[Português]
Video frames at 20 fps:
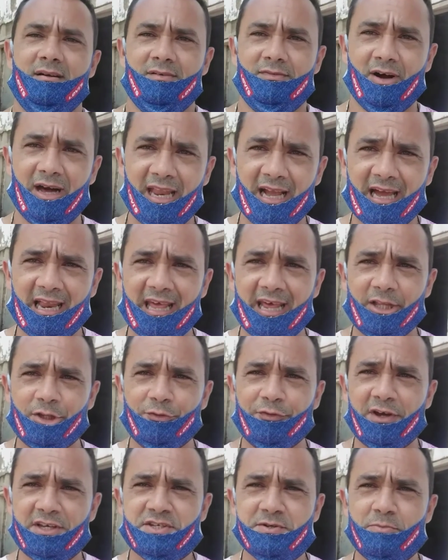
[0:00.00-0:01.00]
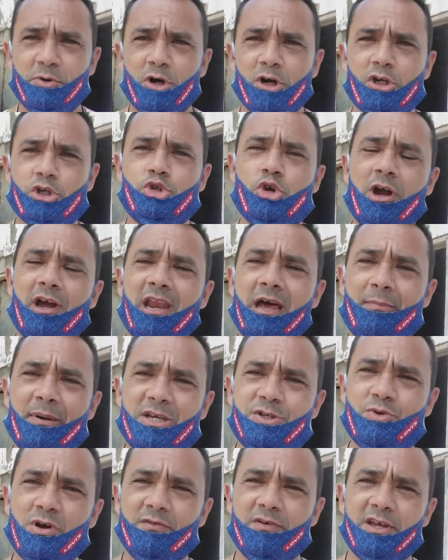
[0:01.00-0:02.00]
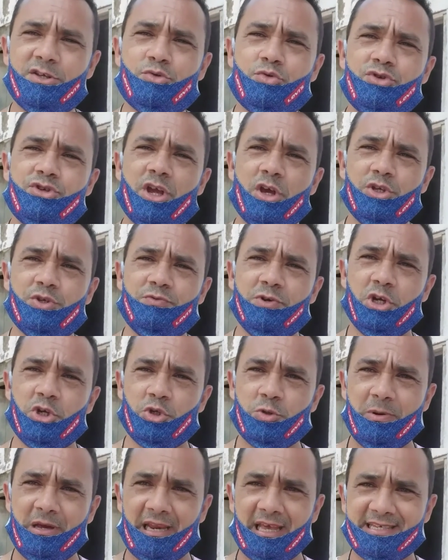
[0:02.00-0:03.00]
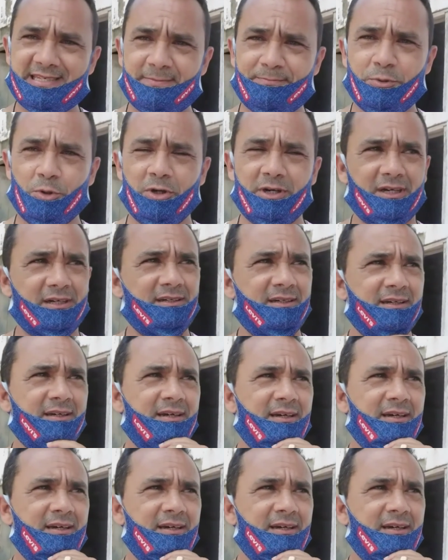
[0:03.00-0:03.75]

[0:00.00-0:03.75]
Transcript: Fala galera do Facebook, Joelão mais uma vez com seus vídeos, beleza pura?